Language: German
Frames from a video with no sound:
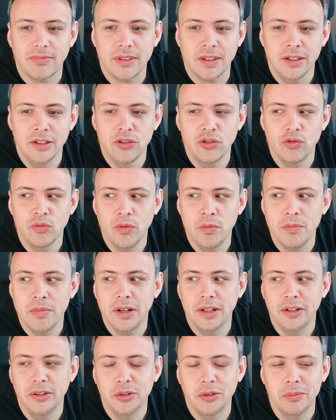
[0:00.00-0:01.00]
jetzt schwimmen
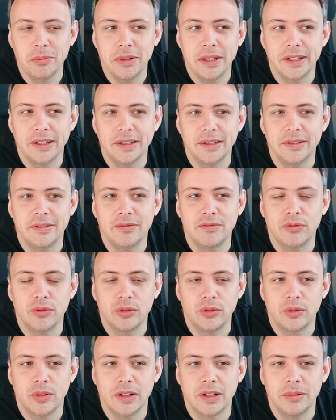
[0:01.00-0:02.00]
alle noch mehr in
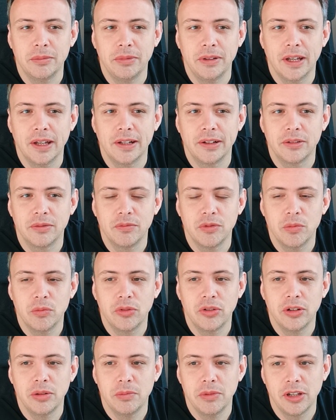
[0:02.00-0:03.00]
virtuellem Geld und wir
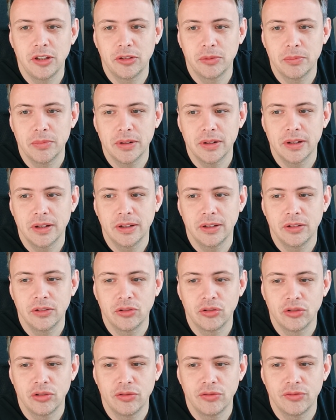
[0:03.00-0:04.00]
müssen demnächst mal eine
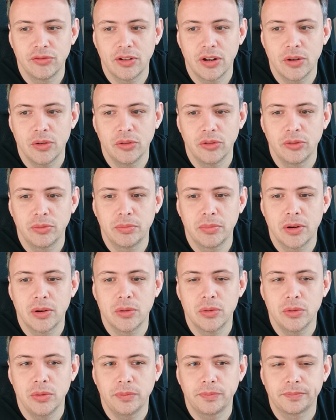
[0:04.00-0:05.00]

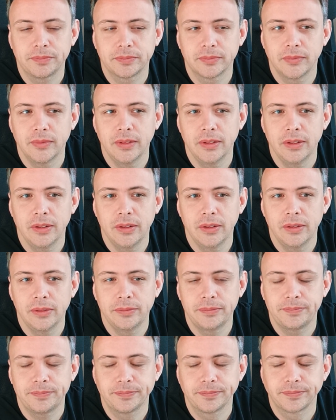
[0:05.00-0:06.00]

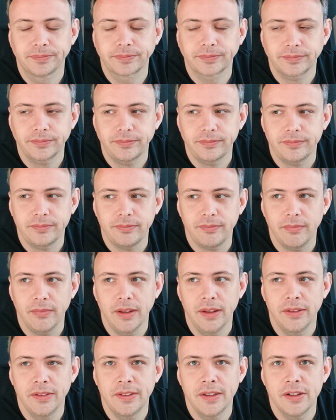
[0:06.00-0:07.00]

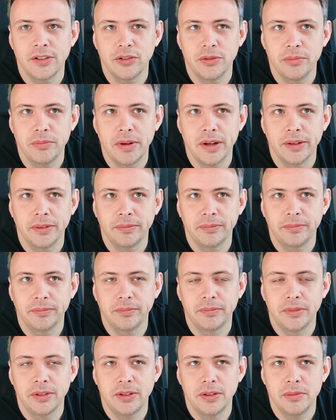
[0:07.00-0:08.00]
Schiffausbau-Session äh, machen
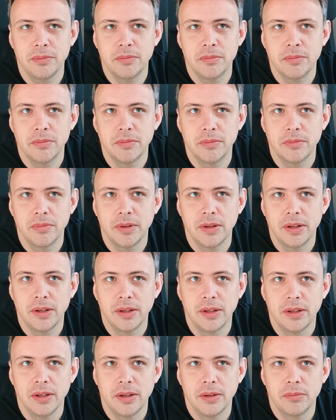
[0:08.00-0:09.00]
mit dem
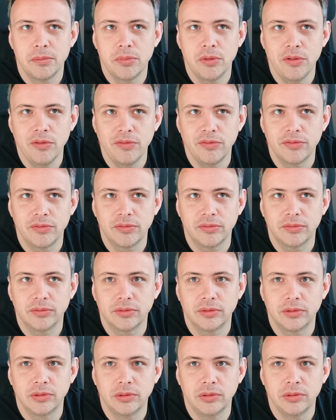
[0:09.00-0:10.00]
Buff
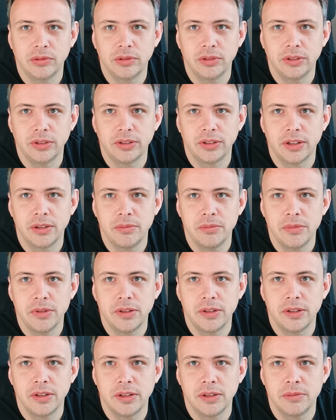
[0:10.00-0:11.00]
und dann
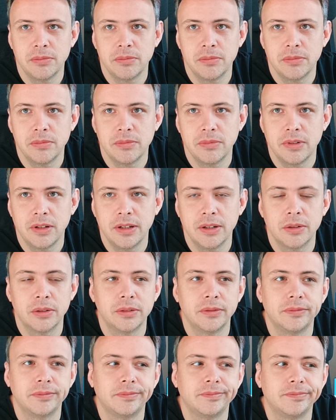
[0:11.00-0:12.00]
mit dem
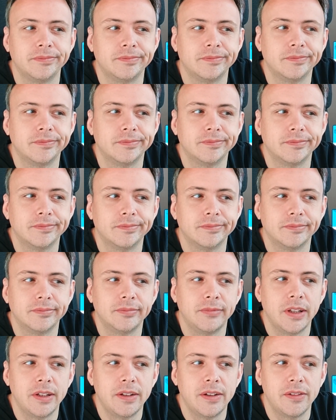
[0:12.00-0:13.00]
Leon.
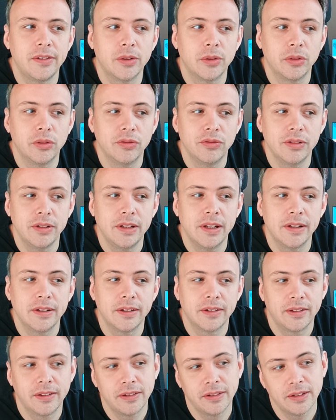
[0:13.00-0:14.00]
Der hat jetzt auch so viel Geld,
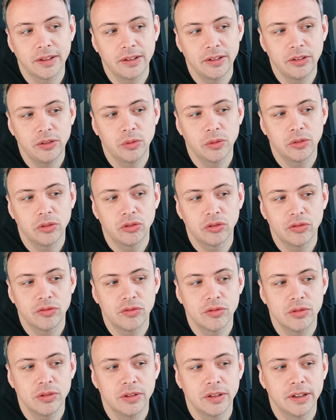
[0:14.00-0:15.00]
dass er sich eigentlich ein neues
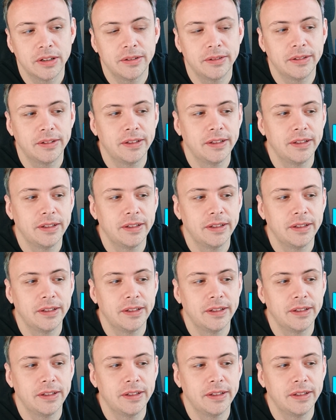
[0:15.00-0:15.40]
Schiff holen kann.